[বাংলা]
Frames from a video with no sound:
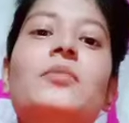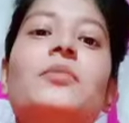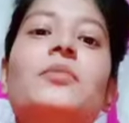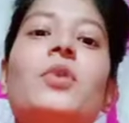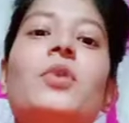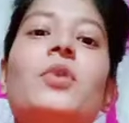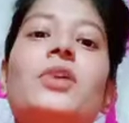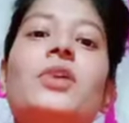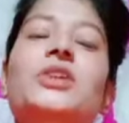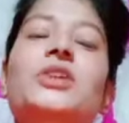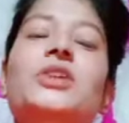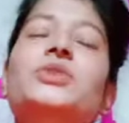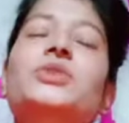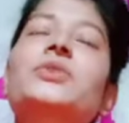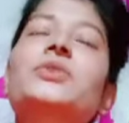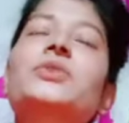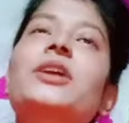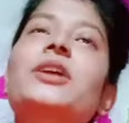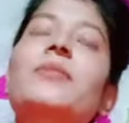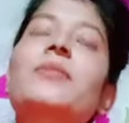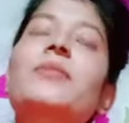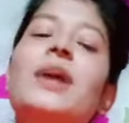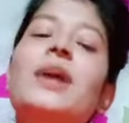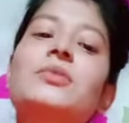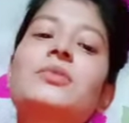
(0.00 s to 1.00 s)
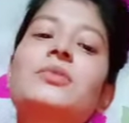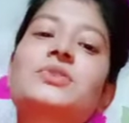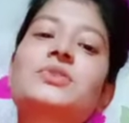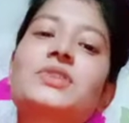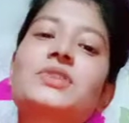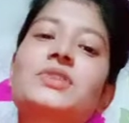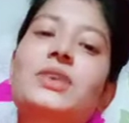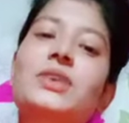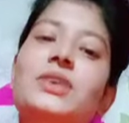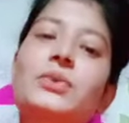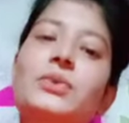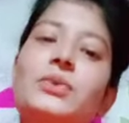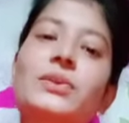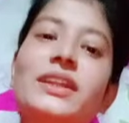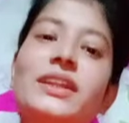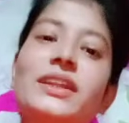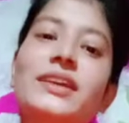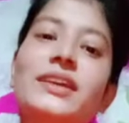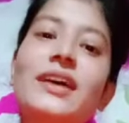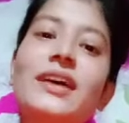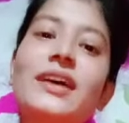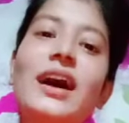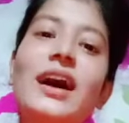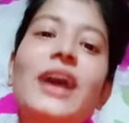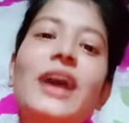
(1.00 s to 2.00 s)
পড়াশোনার ব্যবস্থা করলে
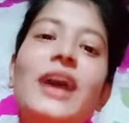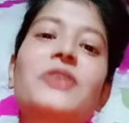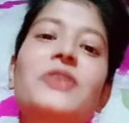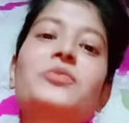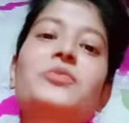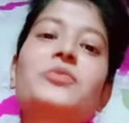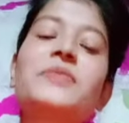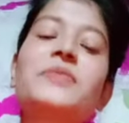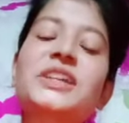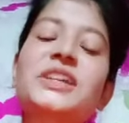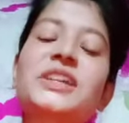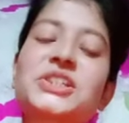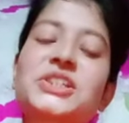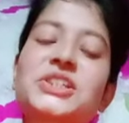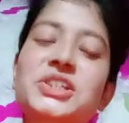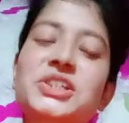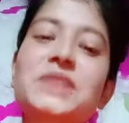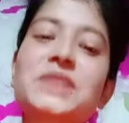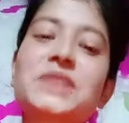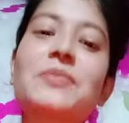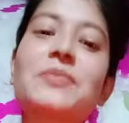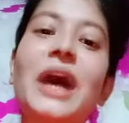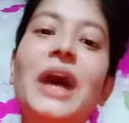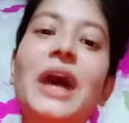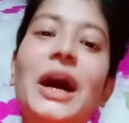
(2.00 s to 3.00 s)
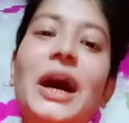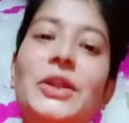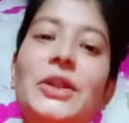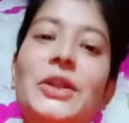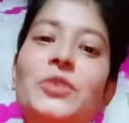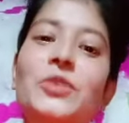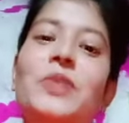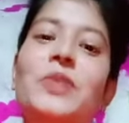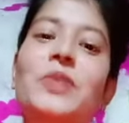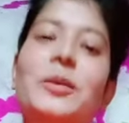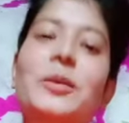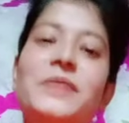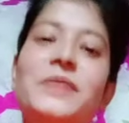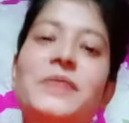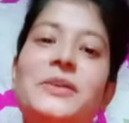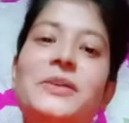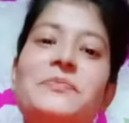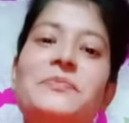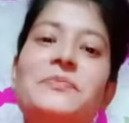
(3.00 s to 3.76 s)
আরও বেশি ভালোভাবে